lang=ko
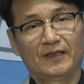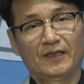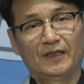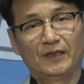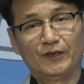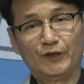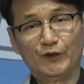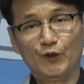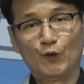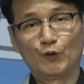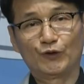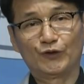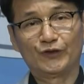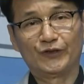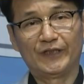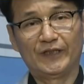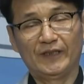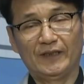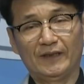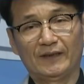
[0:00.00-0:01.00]

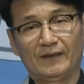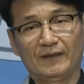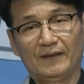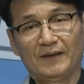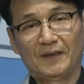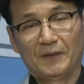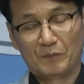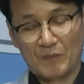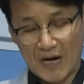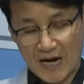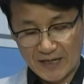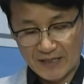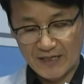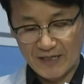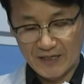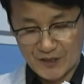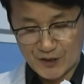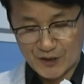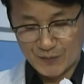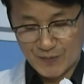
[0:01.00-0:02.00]
의혹들이 많이
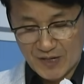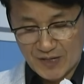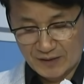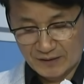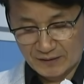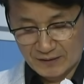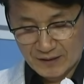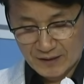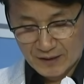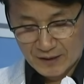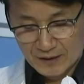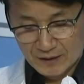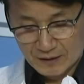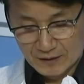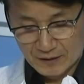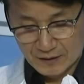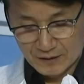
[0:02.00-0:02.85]
있지만 어,